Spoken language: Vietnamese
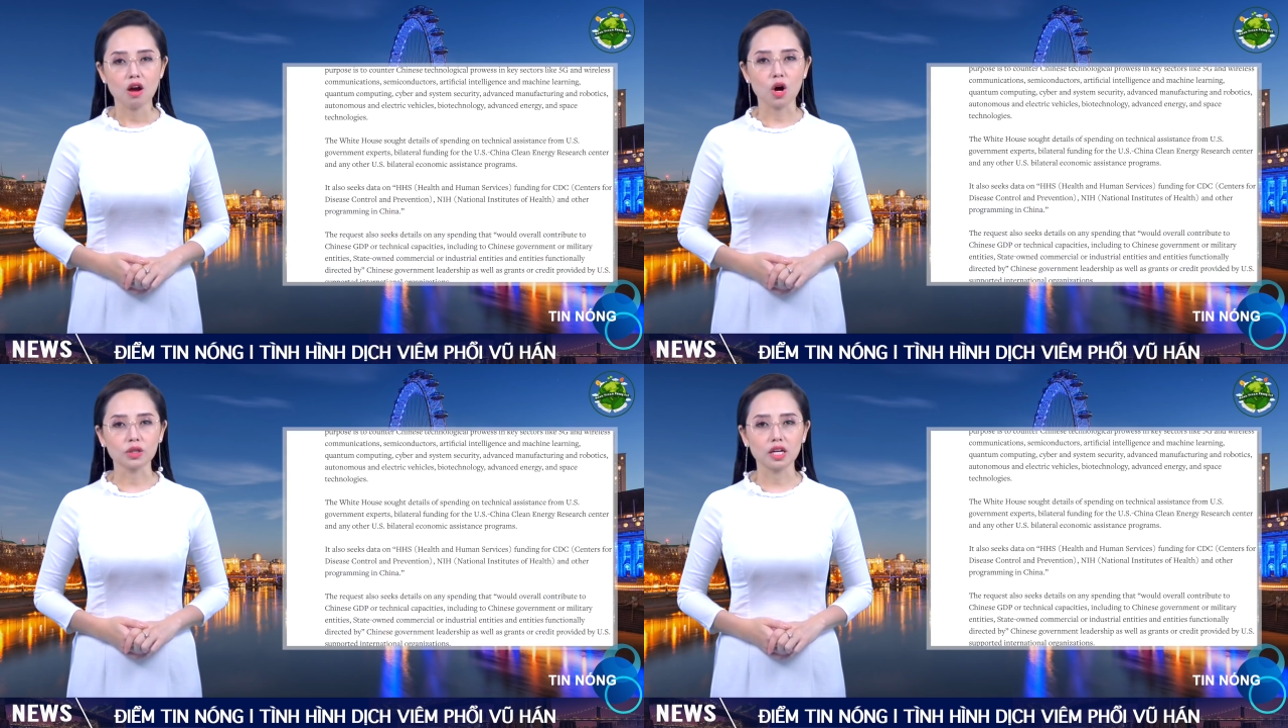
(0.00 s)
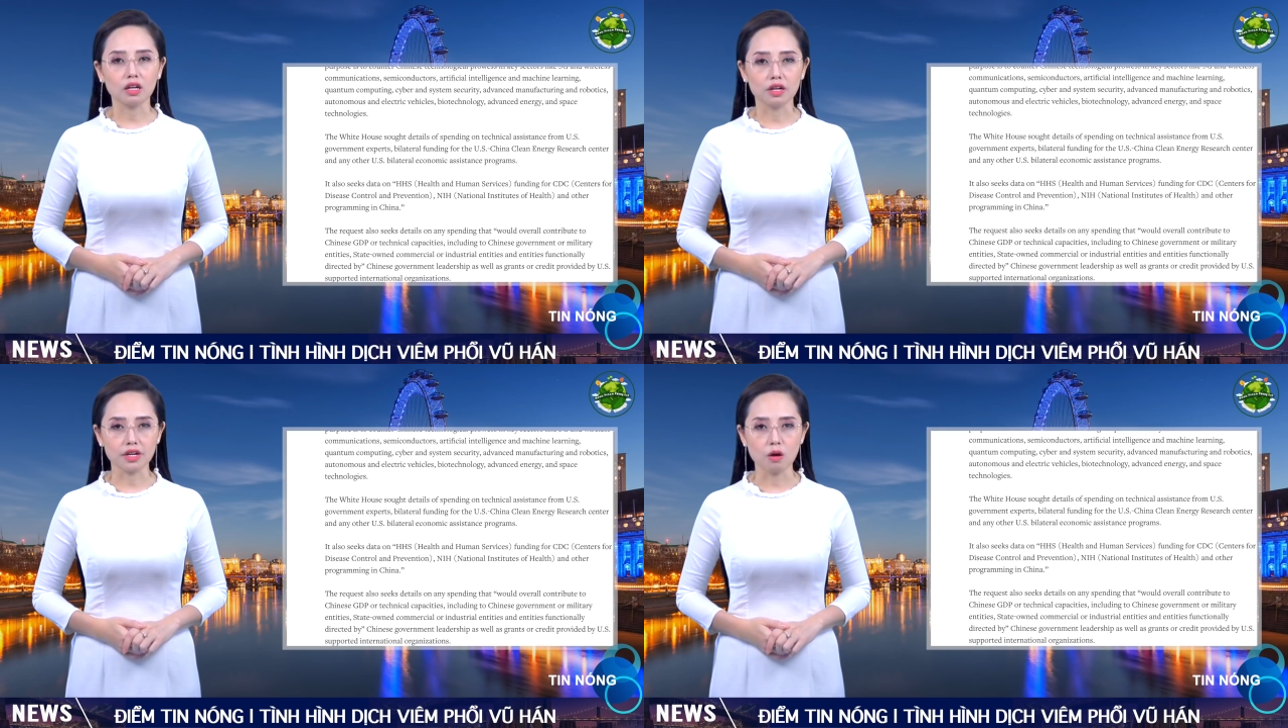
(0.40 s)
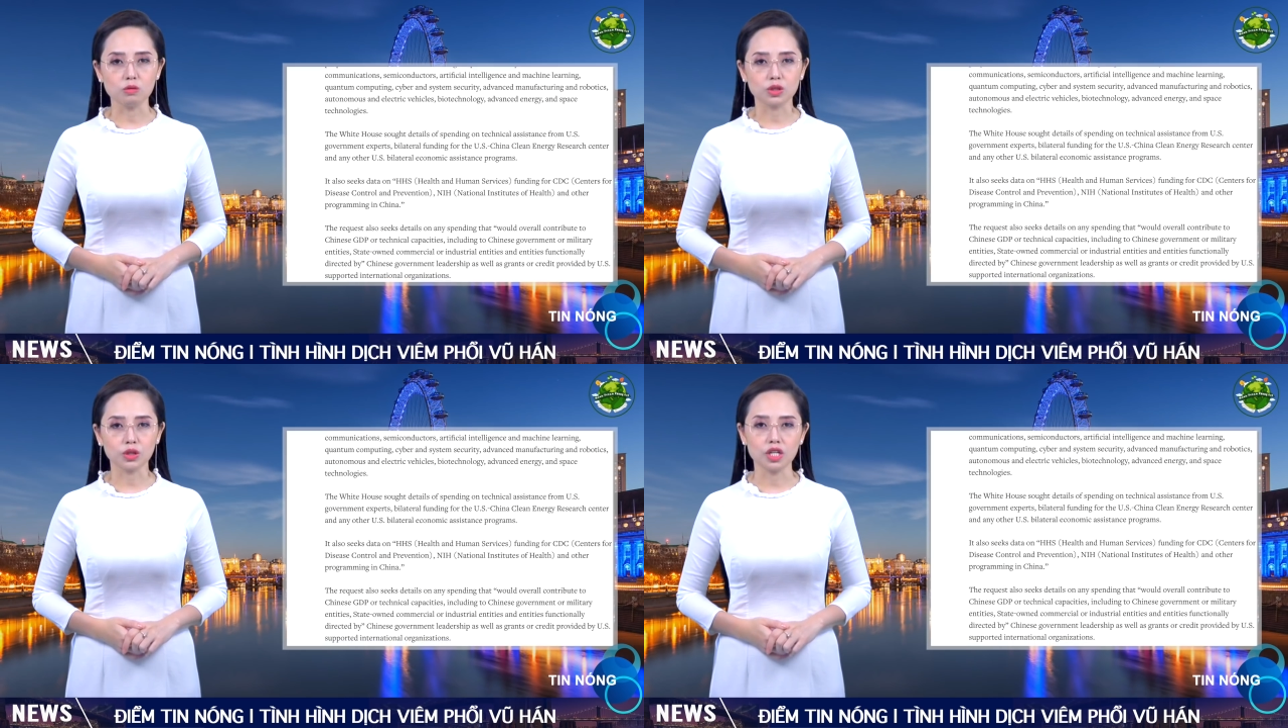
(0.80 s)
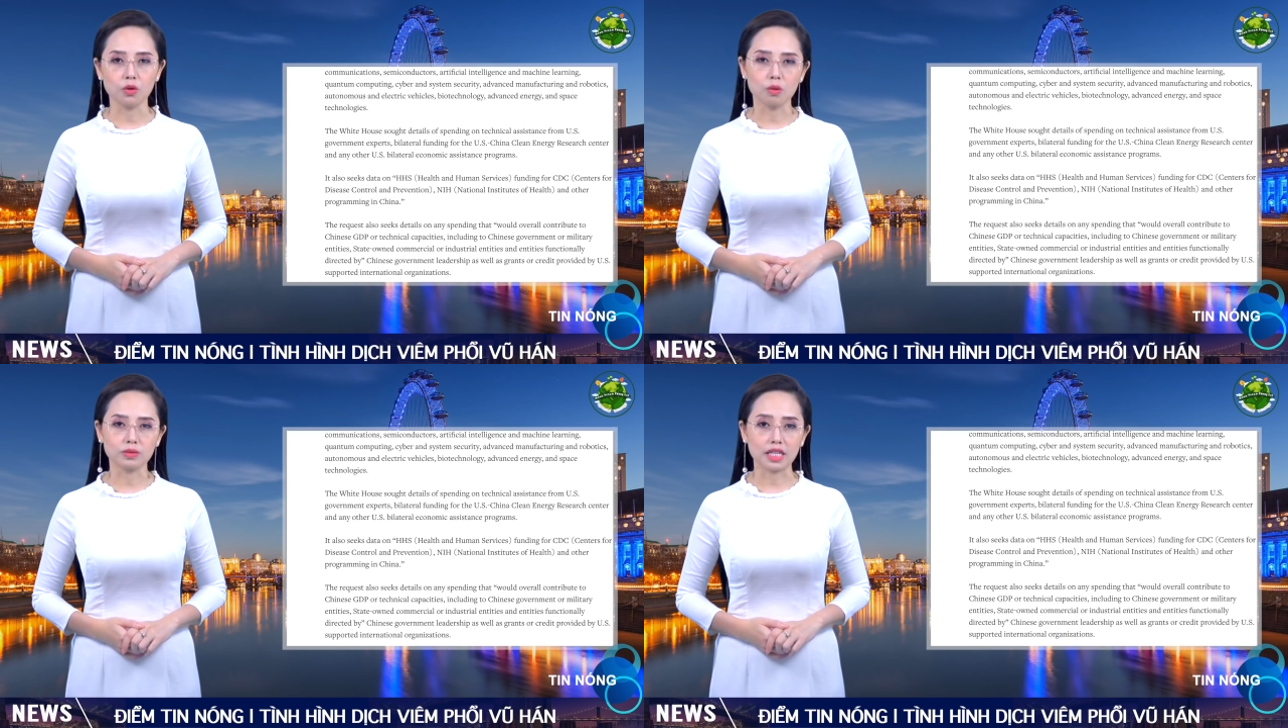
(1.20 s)
có thể khởi đầu cho
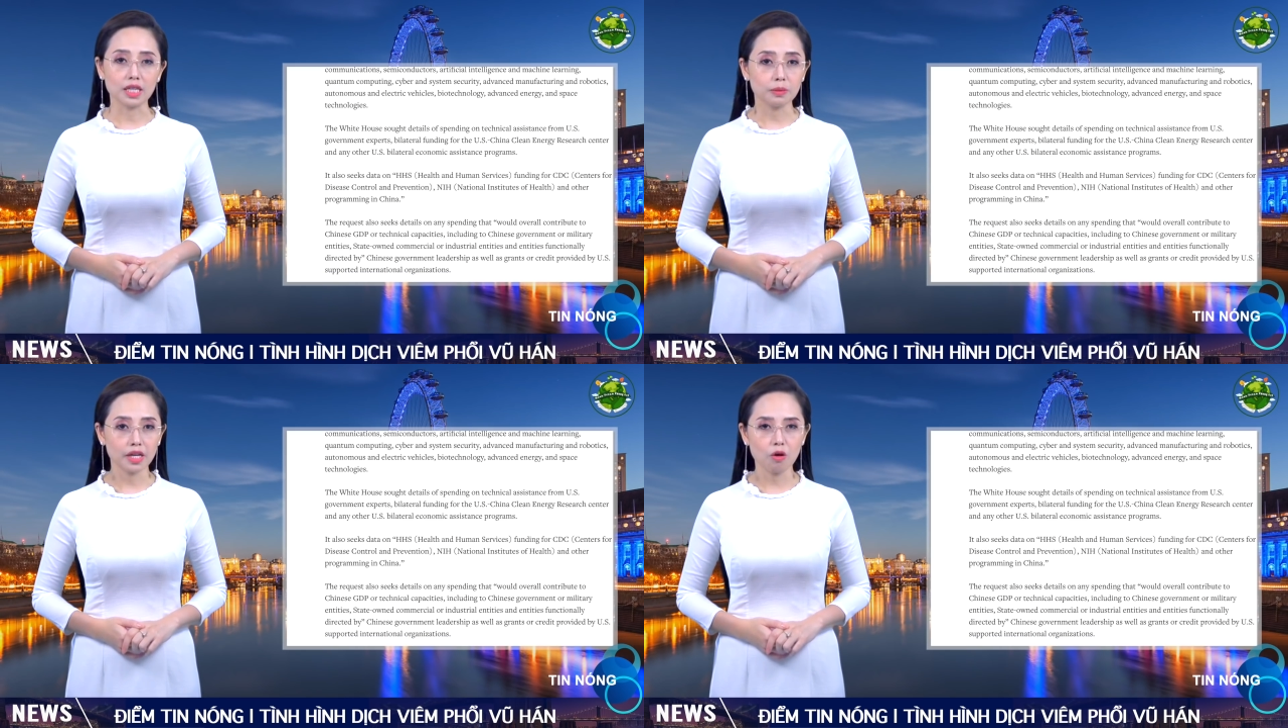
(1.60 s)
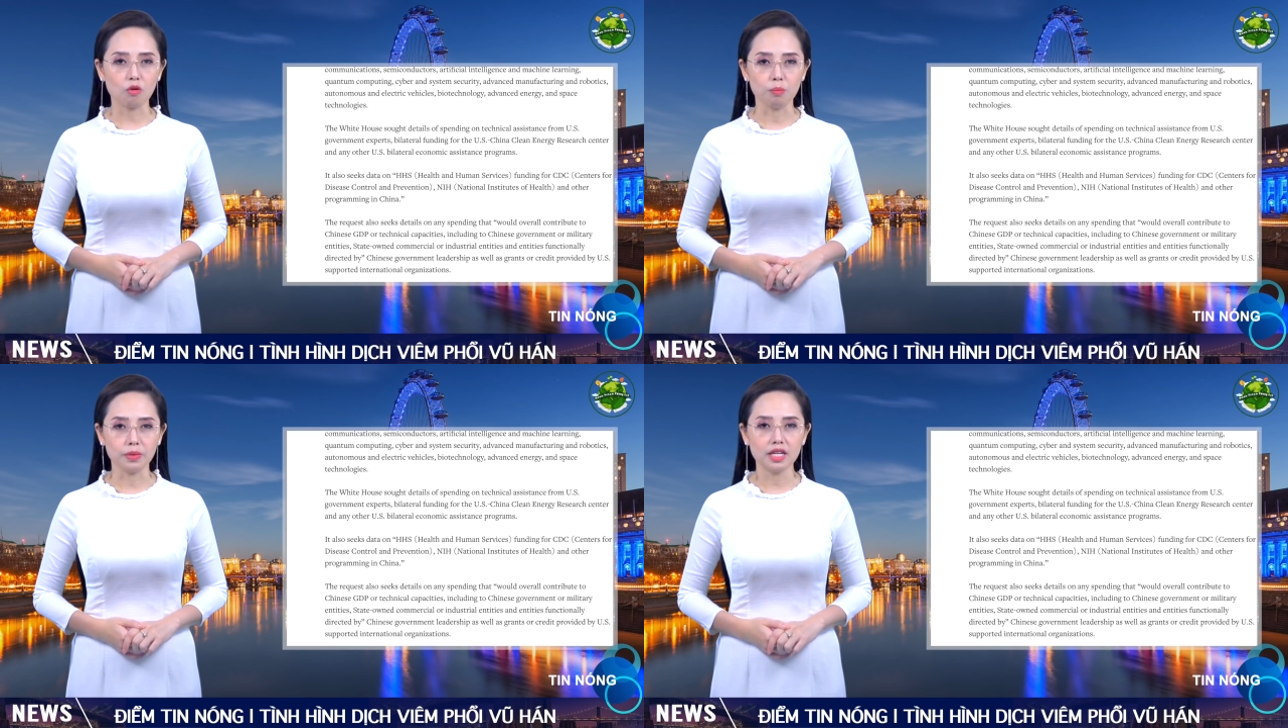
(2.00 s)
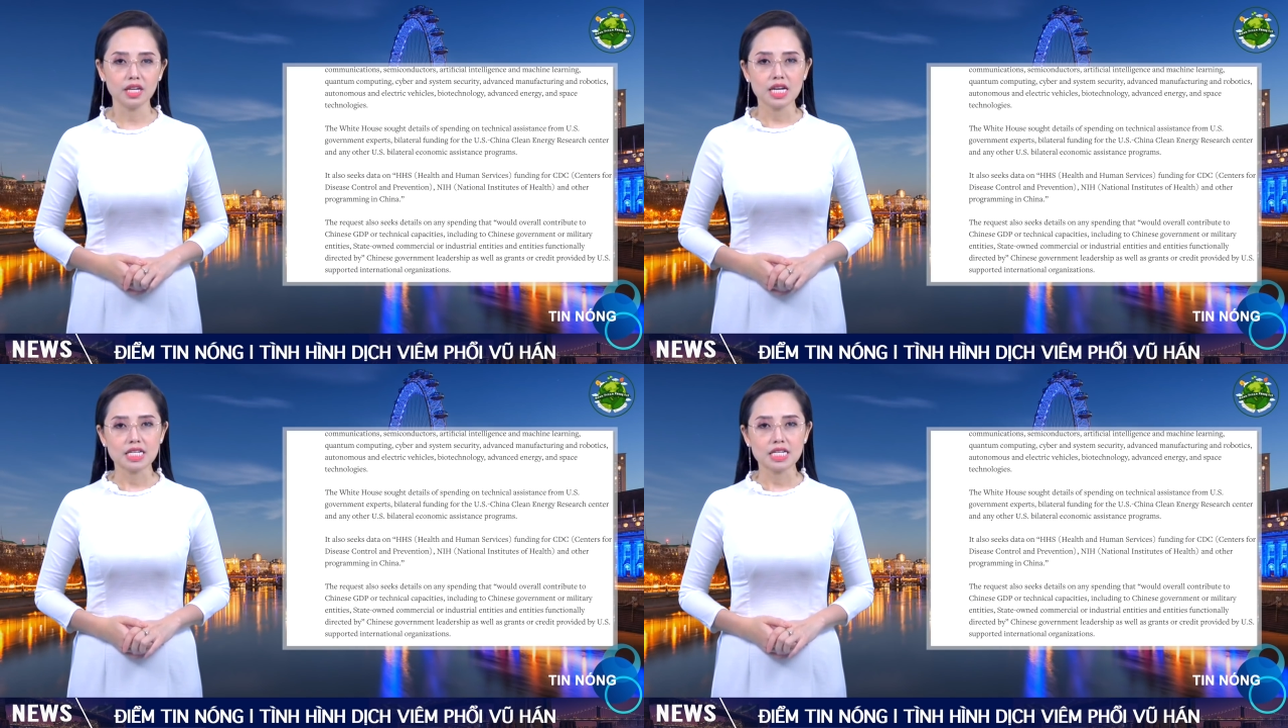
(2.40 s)
nhiều động thái tiếp theo của Mỹ